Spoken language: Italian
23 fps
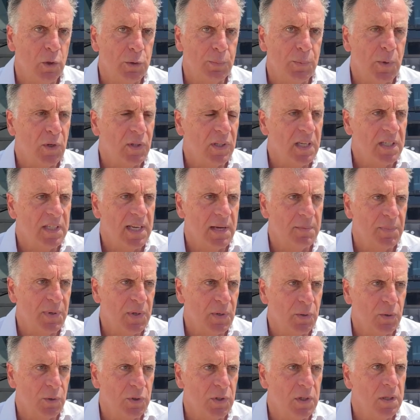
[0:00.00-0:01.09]
sport è sempre
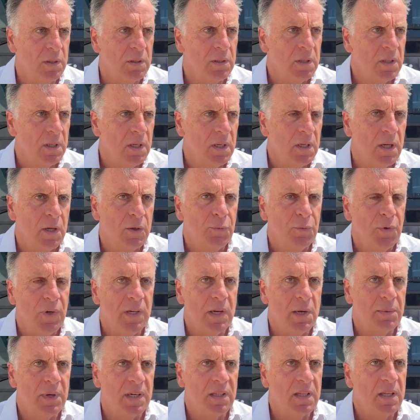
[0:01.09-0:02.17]
così.
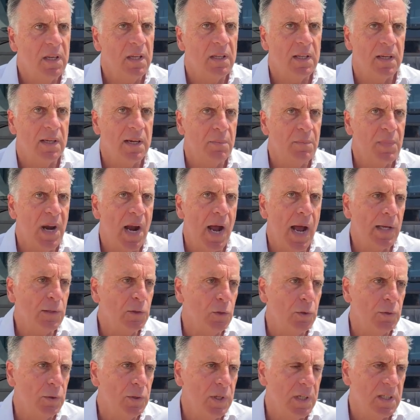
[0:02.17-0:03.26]
Fine partita, un
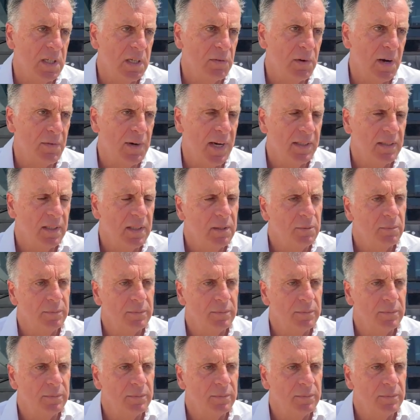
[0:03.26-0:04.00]
abbraccio e si va avanti.